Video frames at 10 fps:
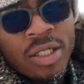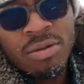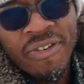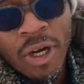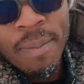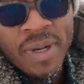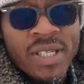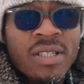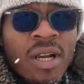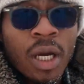Je me ferai un
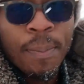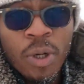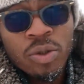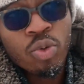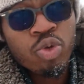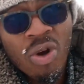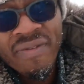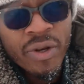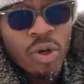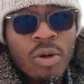plaisir de les répondre, toujours en
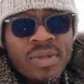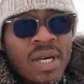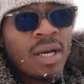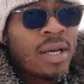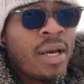vidéo comme ça.